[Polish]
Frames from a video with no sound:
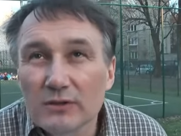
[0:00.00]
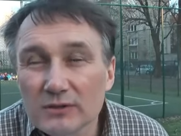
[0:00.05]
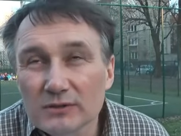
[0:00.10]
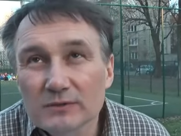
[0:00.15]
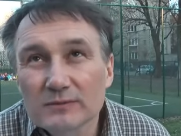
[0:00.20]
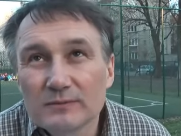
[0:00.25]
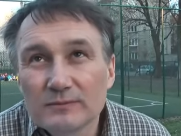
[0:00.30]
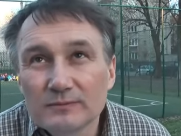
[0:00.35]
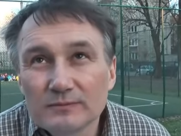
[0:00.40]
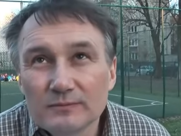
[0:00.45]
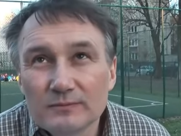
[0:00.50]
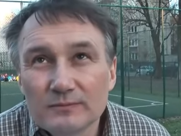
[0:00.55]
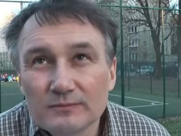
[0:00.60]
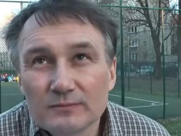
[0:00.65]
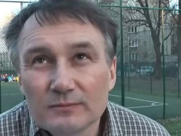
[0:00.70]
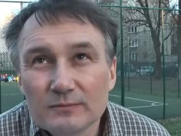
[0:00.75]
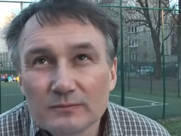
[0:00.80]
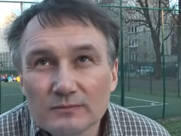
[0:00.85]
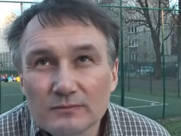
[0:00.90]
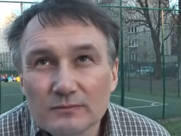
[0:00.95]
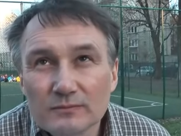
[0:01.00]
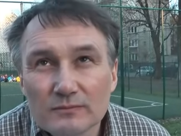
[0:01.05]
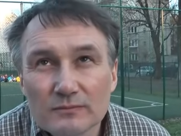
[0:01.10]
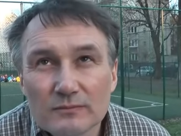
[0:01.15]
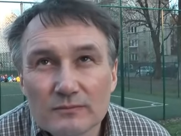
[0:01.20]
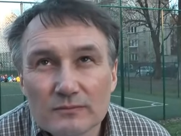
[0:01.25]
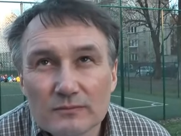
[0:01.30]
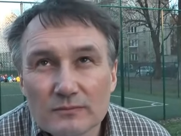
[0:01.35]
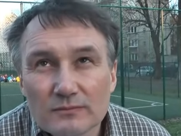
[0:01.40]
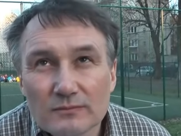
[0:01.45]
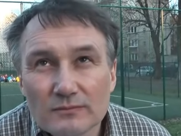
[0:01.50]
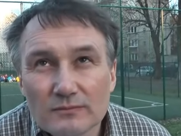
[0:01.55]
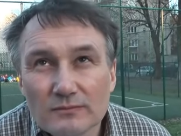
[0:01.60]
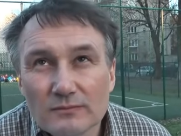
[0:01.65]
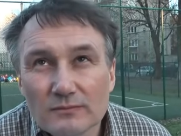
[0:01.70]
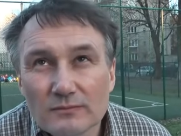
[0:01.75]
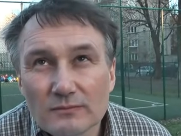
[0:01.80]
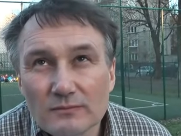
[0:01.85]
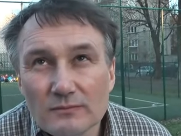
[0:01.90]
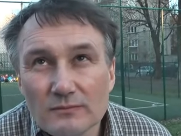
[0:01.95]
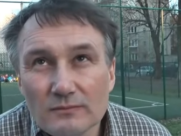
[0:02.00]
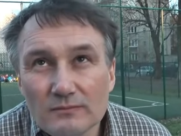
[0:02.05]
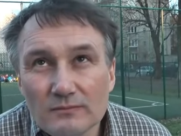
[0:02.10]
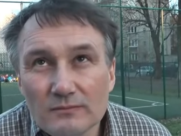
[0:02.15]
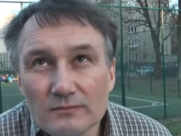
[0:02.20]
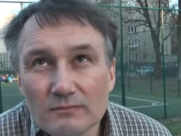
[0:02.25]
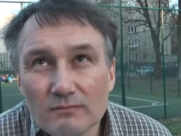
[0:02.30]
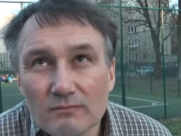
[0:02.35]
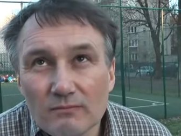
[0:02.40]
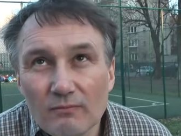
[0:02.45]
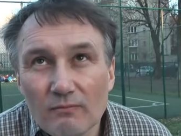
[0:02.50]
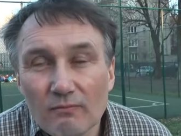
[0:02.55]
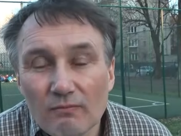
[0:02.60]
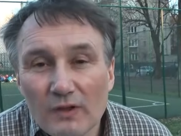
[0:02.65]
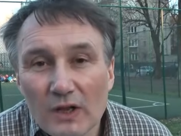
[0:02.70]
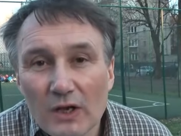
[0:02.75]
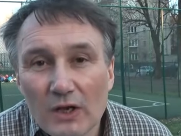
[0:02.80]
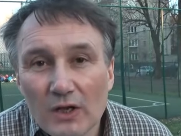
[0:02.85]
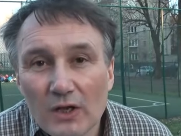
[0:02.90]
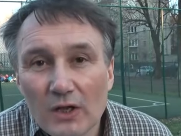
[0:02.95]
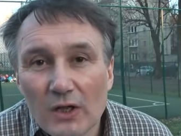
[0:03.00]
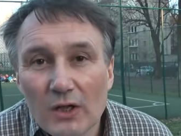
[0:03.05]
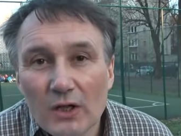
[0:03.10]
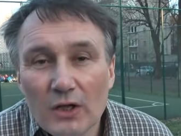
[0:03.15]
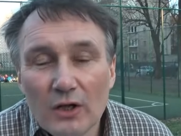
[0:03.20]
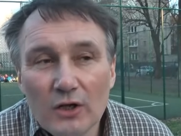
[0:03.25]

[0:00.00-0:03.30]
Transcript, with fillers: Przypomnijmy, że już ludzi mordowano w tym kraju w sądach.